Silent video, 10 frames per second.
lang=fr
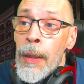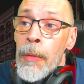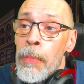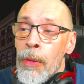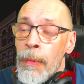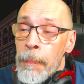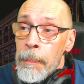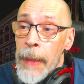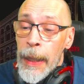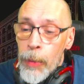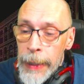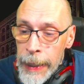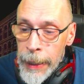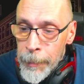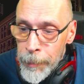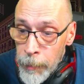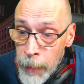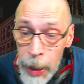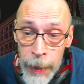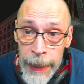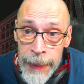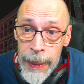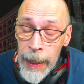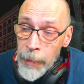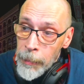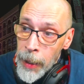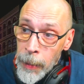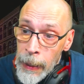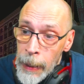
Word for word: Bon, bah écoutez, moi je te laisse là. Hein.